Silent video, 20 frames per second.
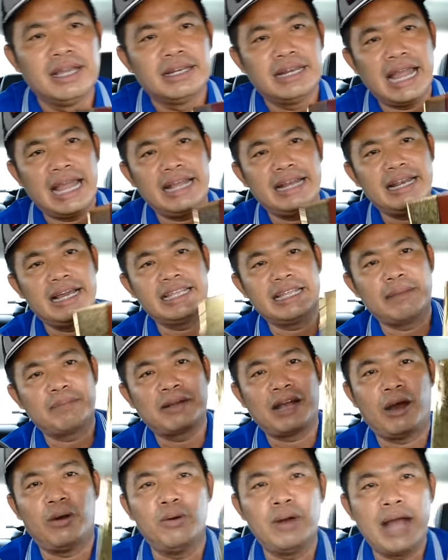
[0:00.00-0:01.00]
Đây là nhập
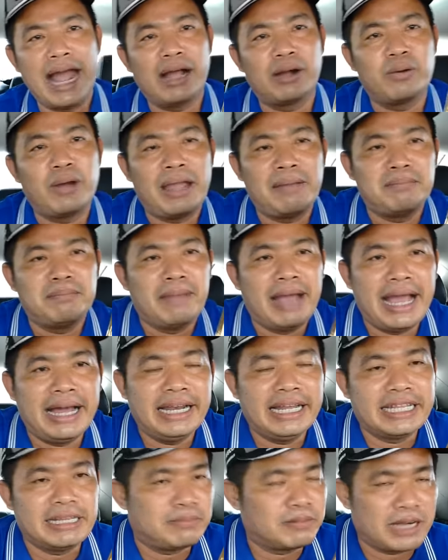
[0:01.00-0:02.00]
khẩu hàng của em
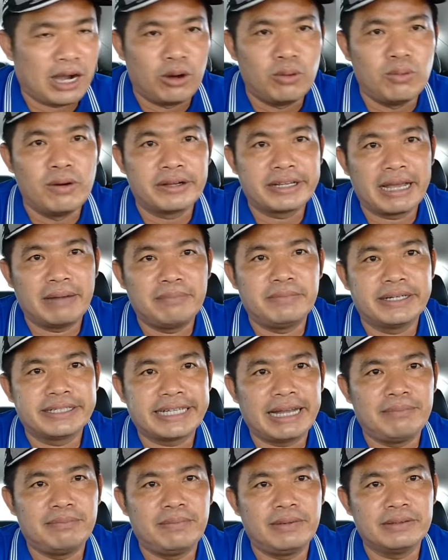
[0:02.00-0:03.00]
bán là nhập khẩu
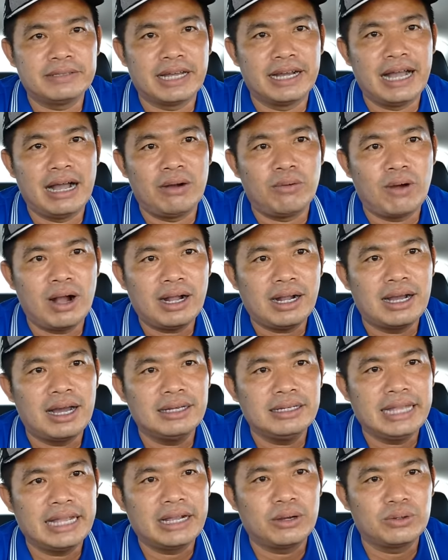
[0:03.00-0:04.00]
100% từ Hàn Quốc
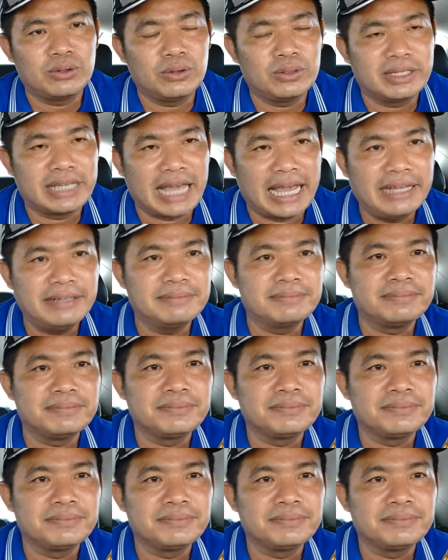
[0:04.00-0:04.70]
hết nha cô chú anh chị